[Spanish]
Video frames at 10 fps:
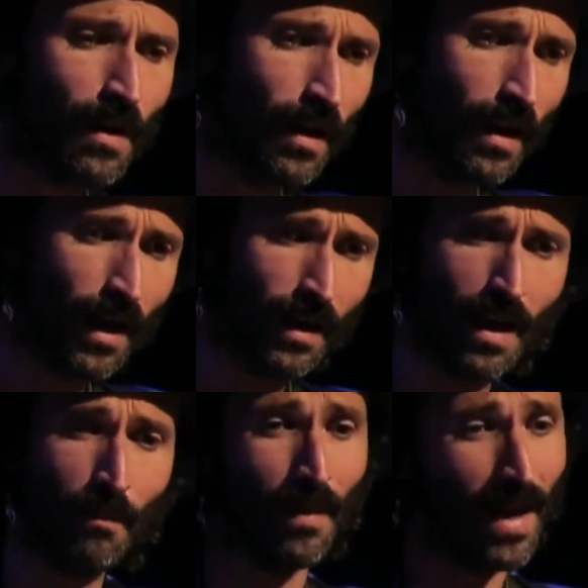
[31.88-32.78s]
en la
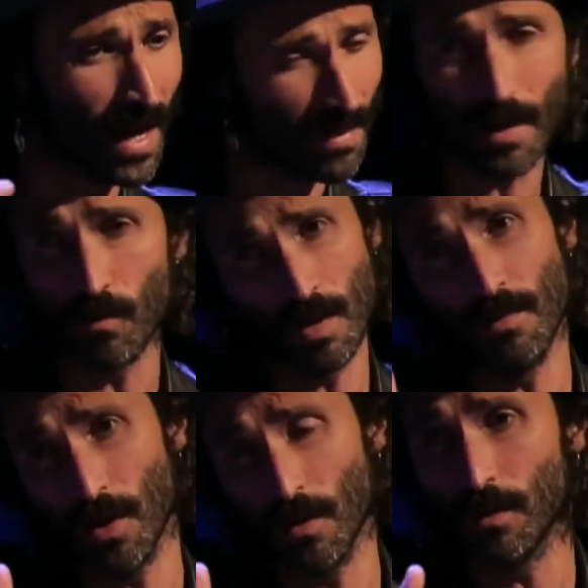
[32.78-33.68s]
gira para hacer un
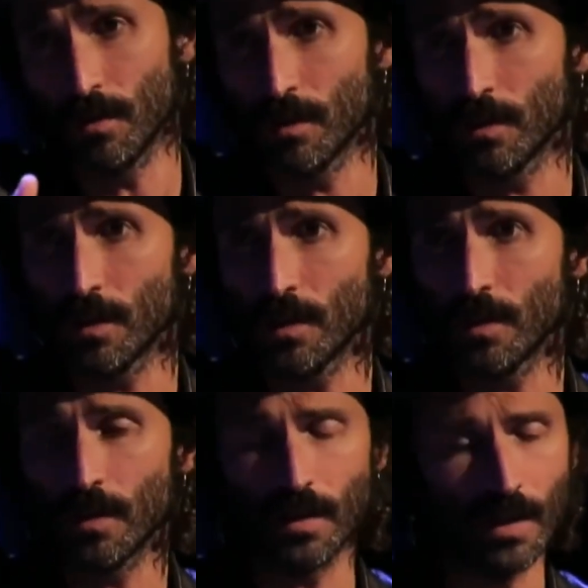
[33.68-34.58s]
libro.
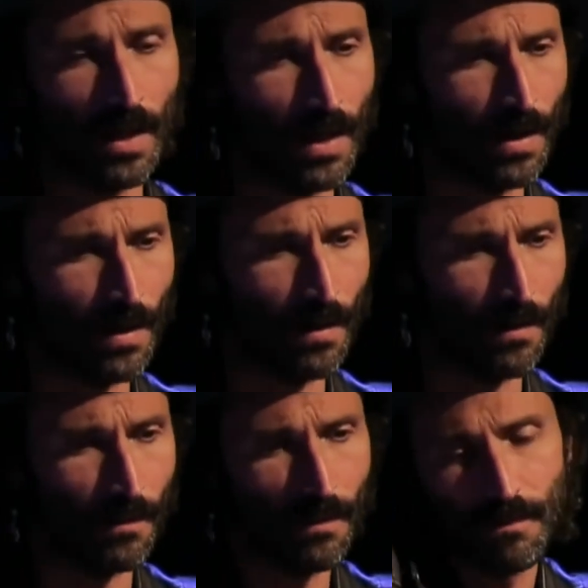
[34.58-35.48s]

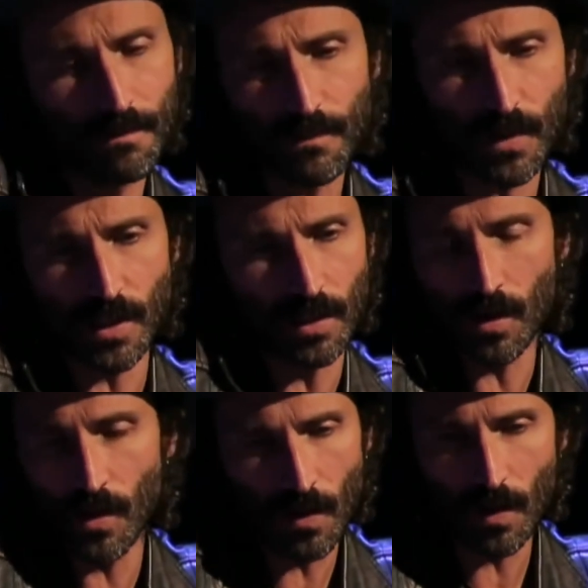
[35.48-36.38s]
Eh, pues
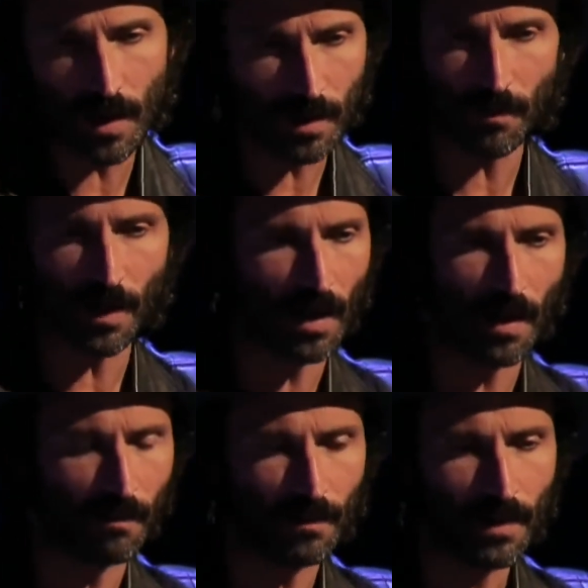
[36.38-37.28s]
entró ahí
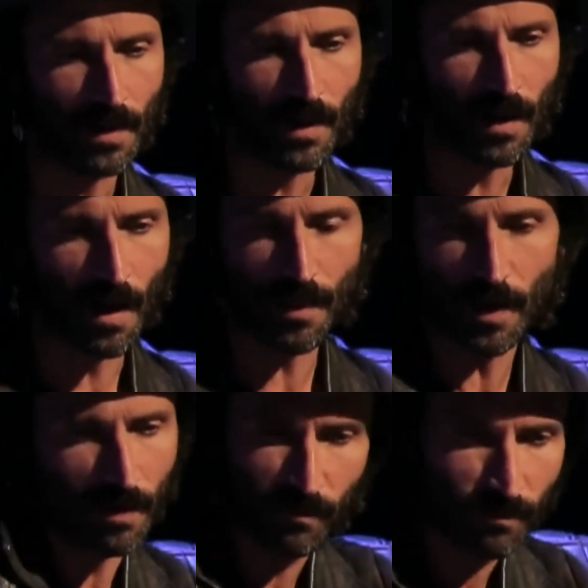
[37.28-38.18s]
para
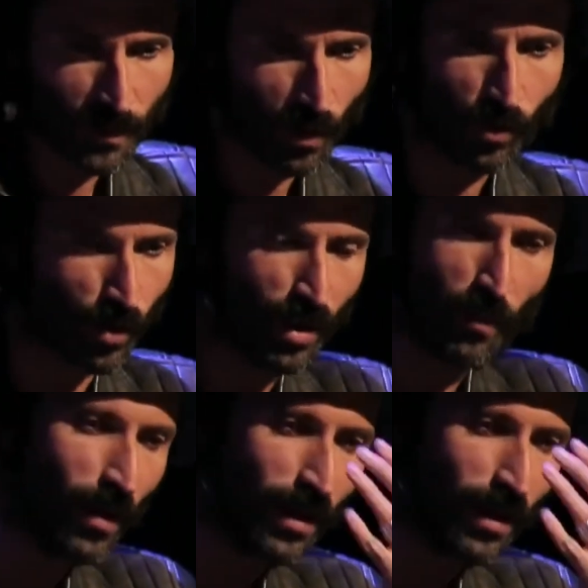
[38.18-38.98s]
hacer otro tipo